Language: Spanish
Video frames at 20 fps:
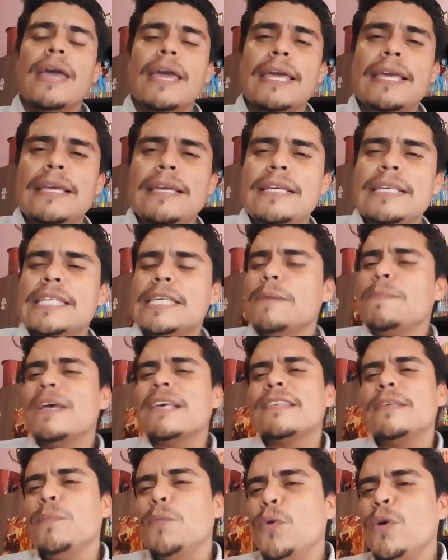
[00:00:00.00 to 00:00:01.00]
Y se me
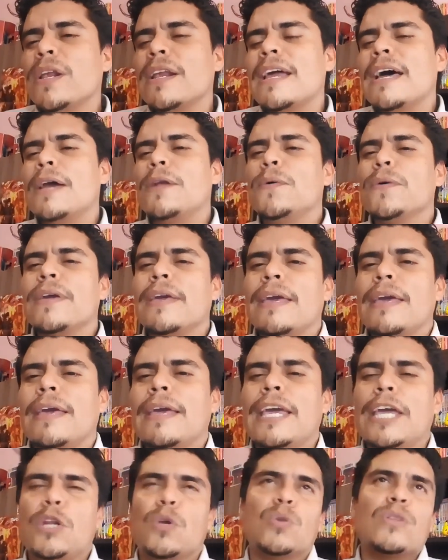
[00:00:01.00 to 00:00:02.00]
hace muy raro
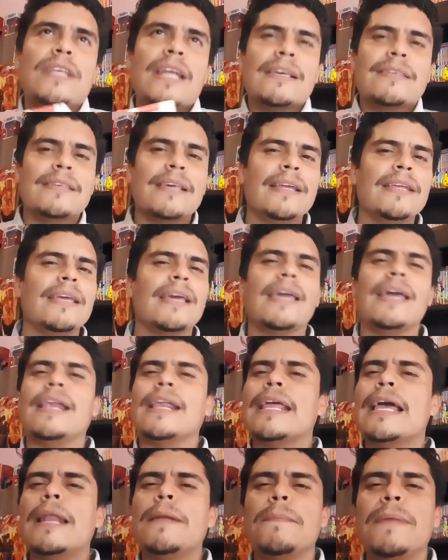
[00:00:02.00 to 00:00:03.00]
que en otras series que
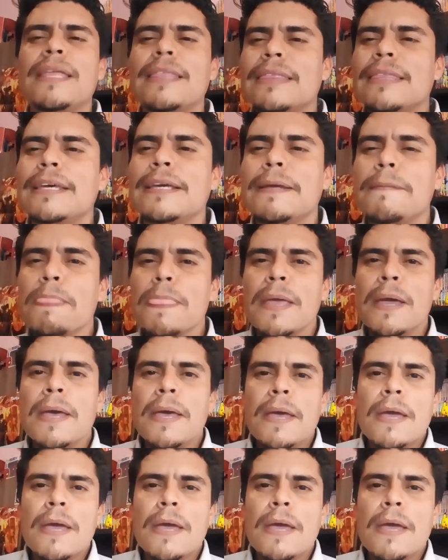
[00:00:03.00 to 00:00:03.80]
realmente